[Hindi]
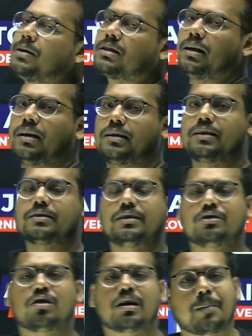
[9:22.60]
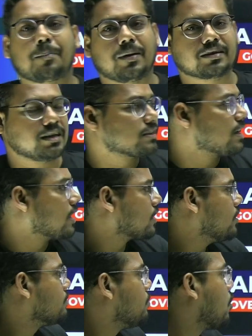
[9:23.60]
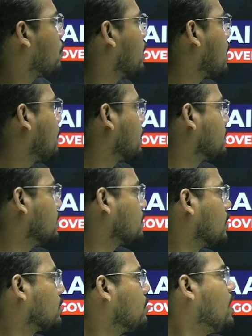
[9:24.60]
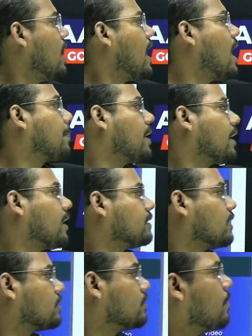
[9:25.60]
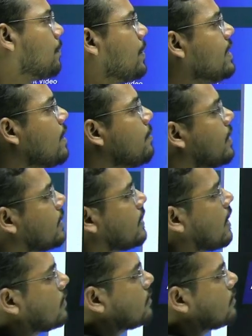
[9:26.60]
इस टेस्ट सीरीज को अगर आप परचेज करते हो इस मॉक को अगर आप परचेज करते हो आप क्या कर सकते हो पीएम टेन क्या कर